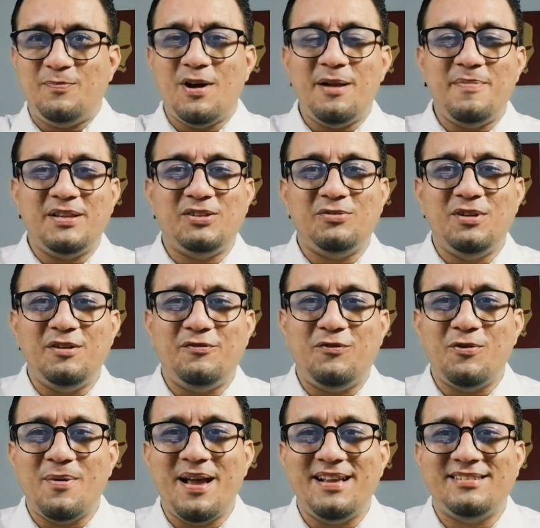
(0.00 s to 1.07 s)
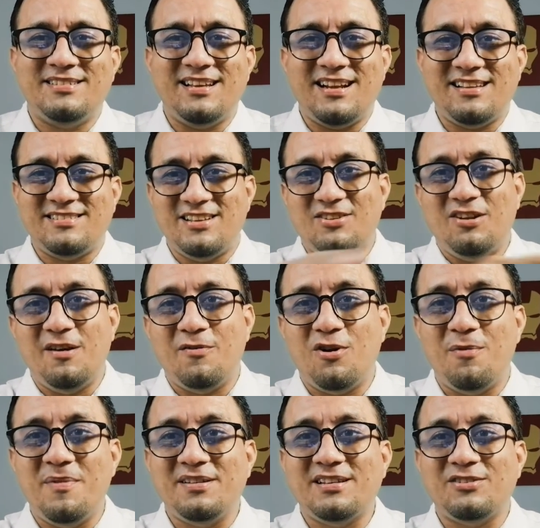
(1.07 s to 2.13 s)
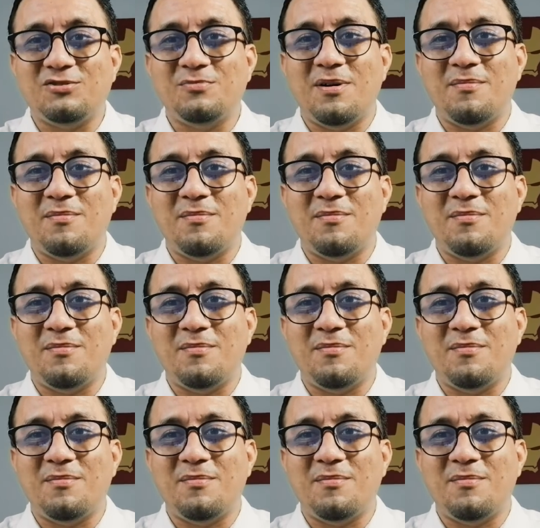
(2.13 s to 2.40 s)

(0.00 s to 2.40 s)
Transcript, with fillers: Vuelve tu influencer haciéndole bromas a tu